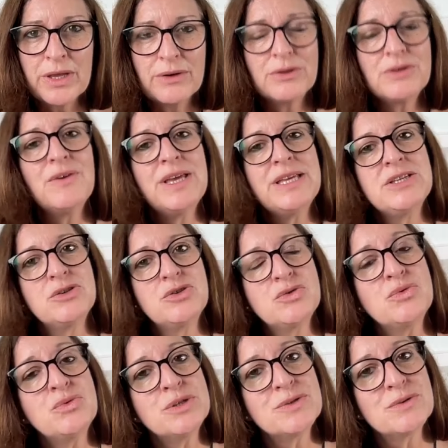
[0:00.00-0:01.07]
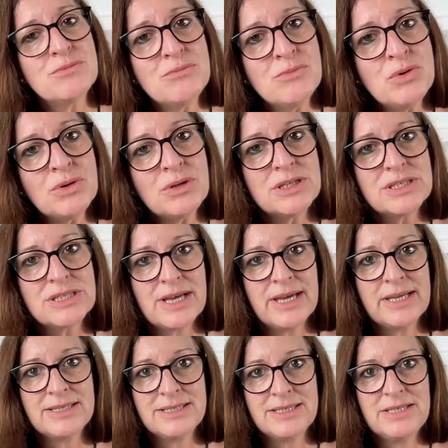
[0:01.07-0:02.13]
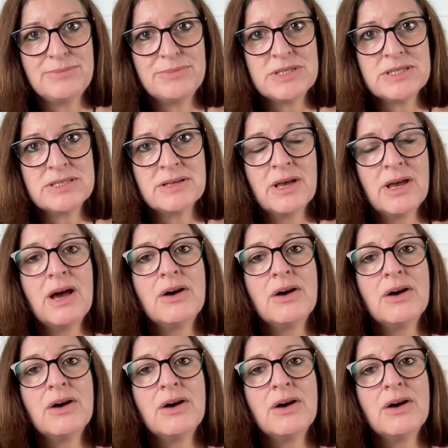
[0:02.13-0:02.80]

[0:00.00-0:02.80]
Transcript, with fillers: Und welche Tools und Möglichkeiten gibt es,